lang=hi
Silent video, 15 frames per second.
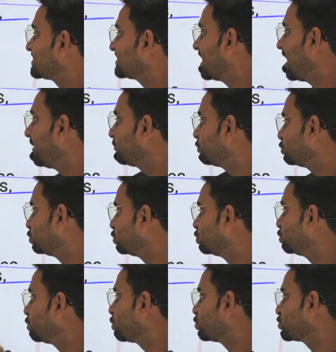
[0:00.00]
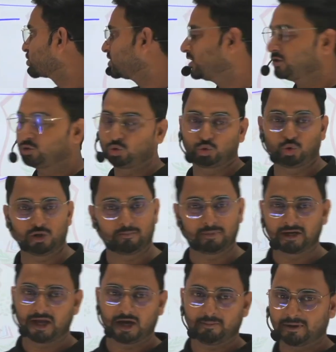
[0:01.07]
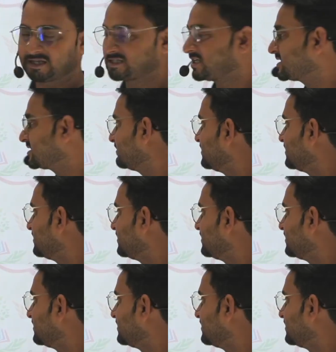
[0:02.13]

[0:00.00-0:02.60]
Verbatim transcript: से आपको दो दो क्वेश्चन दो दो नंबर यहां पर आसानी से मिल